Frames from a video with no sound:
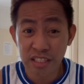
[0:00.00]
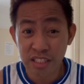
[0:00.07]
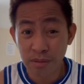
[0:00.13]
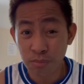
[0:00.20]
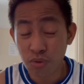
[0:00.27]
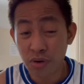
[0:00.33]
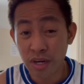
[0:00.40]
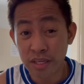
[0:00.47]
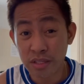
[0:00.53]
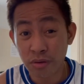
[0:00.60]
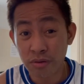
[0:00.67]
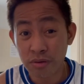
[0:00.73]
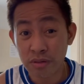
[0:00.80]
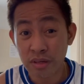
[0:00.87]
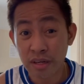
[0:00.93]
sa buhay
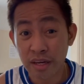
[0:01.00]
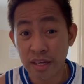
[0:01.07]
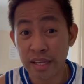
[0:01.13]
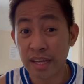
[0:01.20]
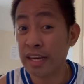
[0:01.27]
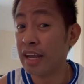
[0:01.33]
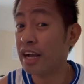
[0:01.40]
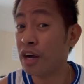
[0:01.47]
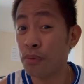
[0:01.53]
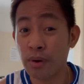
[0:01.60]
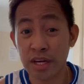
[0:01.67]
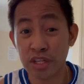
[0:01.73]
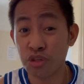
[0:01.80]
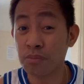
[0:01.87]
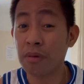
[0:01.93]
nyo? Kaya
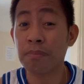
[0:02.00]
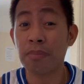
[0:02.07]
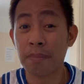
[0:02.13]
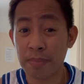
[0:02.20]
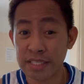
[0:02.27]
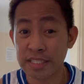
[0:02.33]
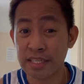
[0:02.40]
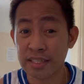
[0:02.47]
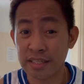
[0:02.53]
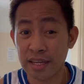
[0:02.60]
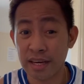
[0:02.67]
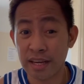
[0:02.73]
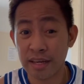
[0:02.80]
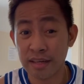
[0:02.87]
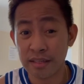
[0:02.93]
nagawa nyo magpapansin na
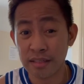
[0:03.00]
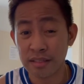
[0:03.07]
lang?